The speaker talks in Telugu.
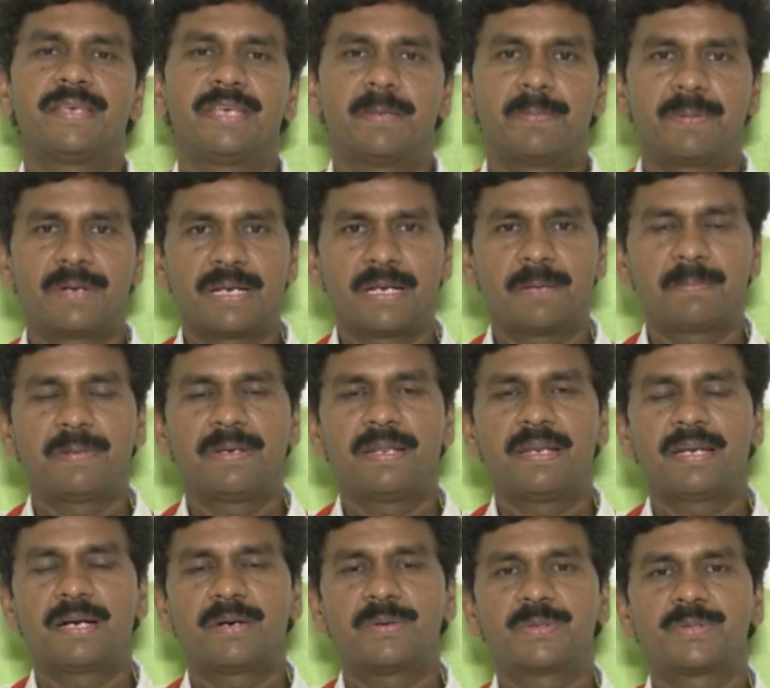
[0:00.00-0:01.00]
ఎప్పుడైనా పిల్లలు
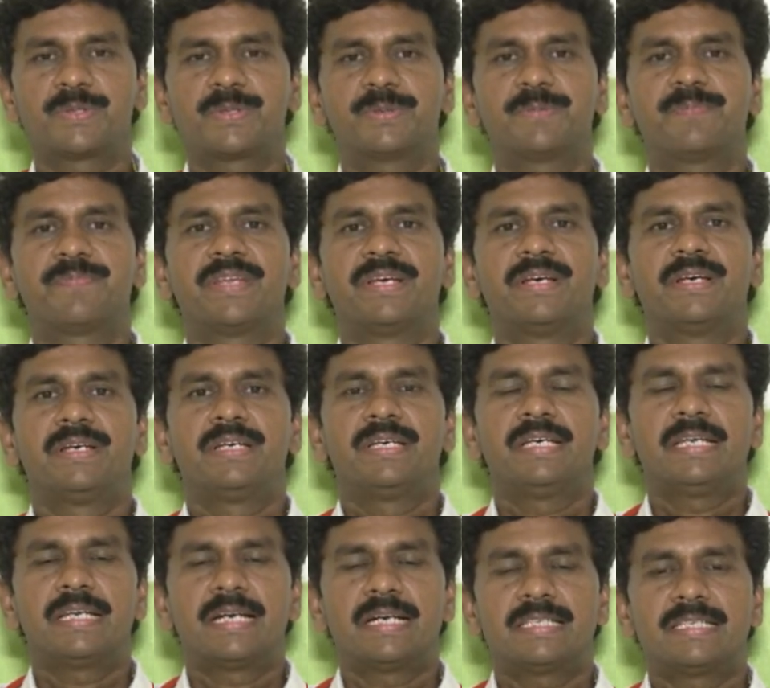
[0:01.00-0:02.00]
నడవచ్చు ఈ
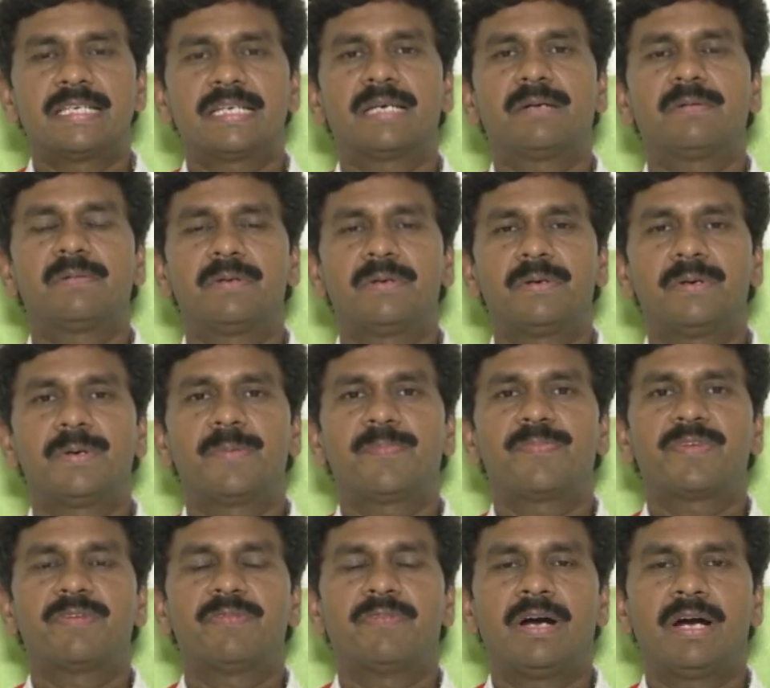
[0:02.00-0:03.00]
నడిచే క్రమంలో
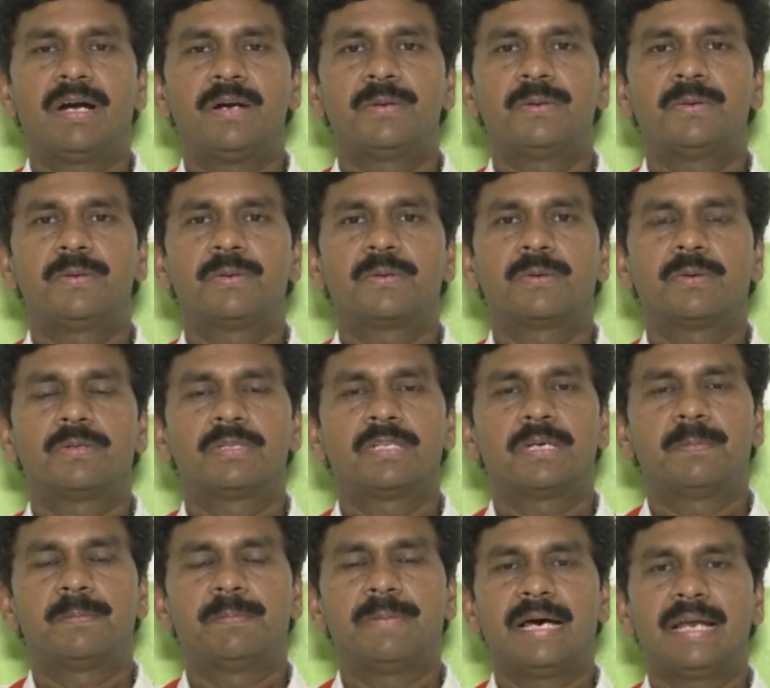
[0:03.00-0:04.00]
వాళ్ళు కొంత
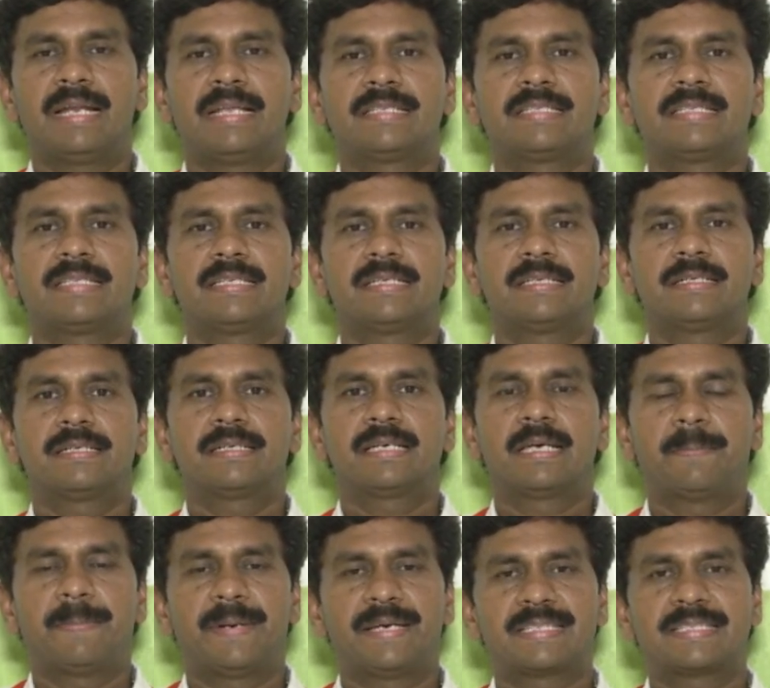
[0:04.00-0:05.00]
బ్యాలెన్సింగ్
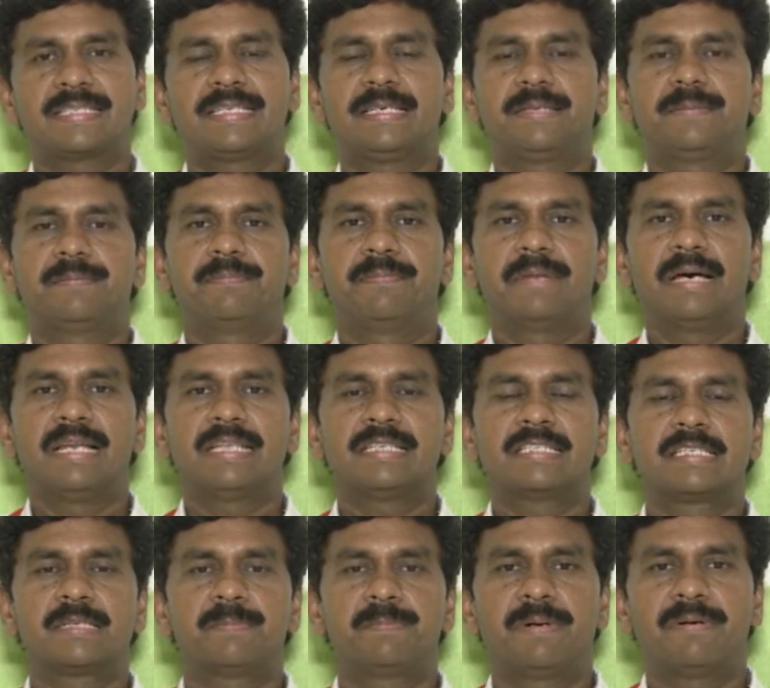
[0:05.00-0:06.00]
కెపాసిటీ
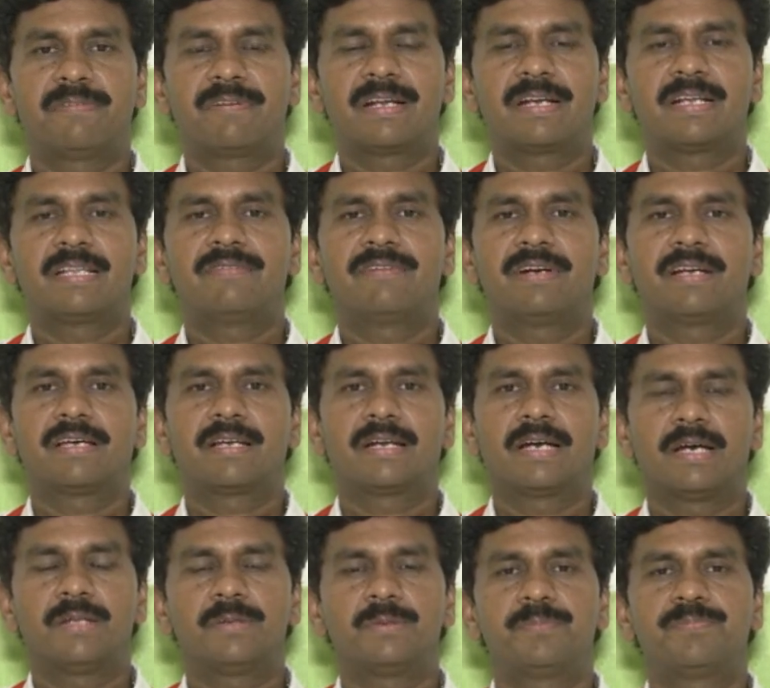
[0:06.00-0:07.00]
బ్యాలెన్సింగ్ పవర్ అనేది వాళ్ళకి
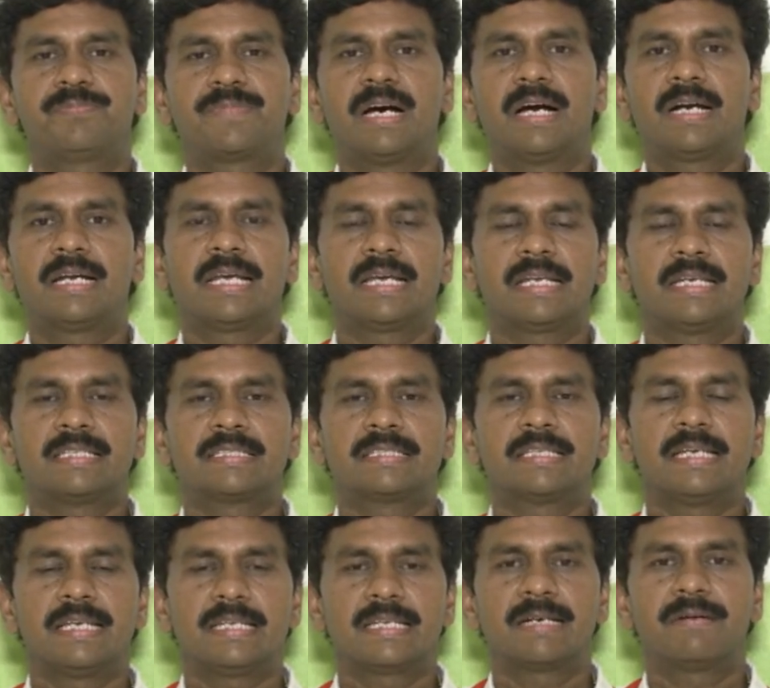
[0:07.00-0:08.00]
రాదు ఆ టెక్నిక్స్
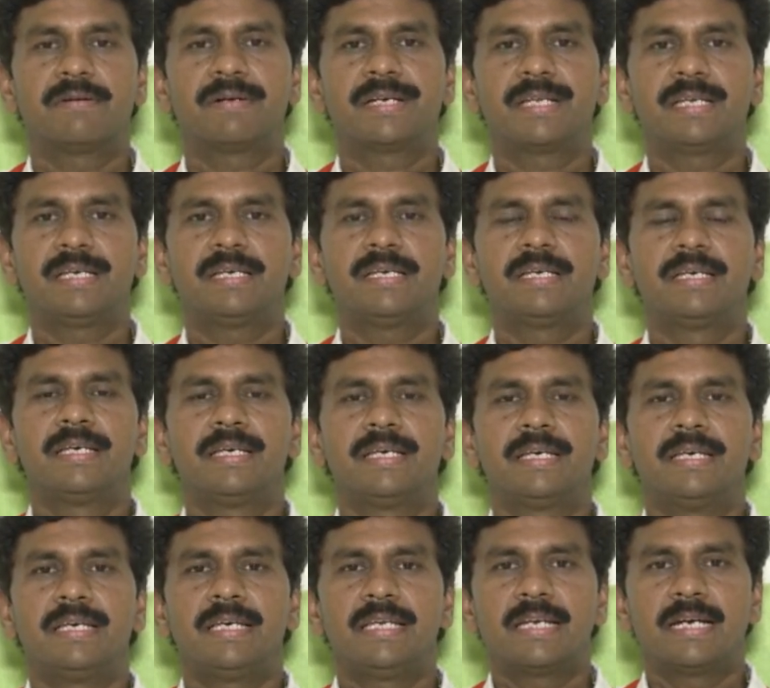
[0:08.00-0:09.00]
తెలియదు కాబట్టి
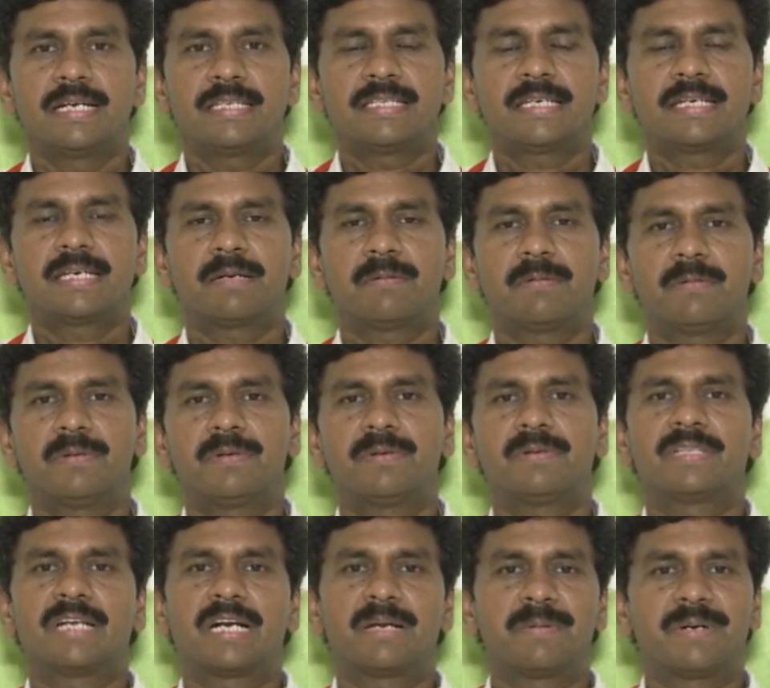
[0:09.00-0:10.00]
ఈ నడిచే క్రమంలో
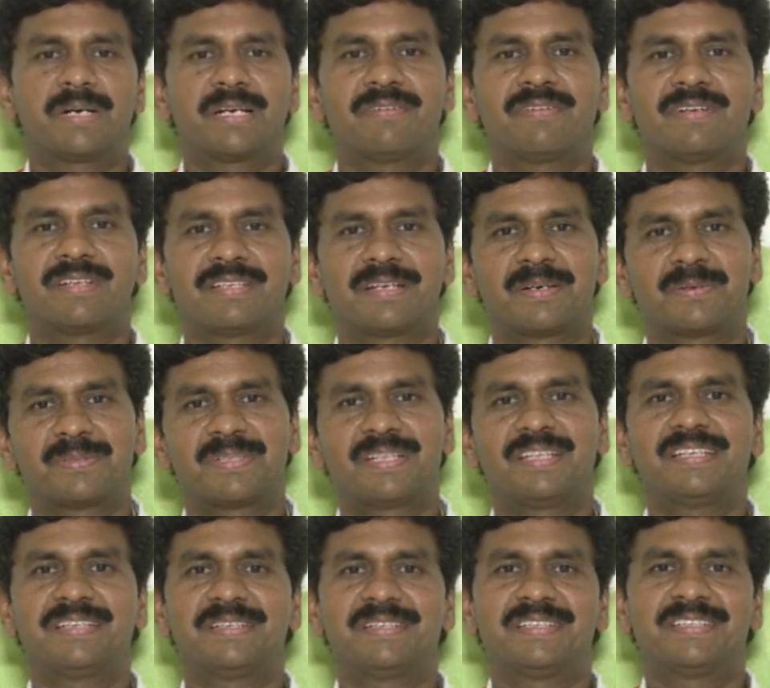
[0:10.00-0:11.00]
తడబడటం అనేది జరుగుతుంది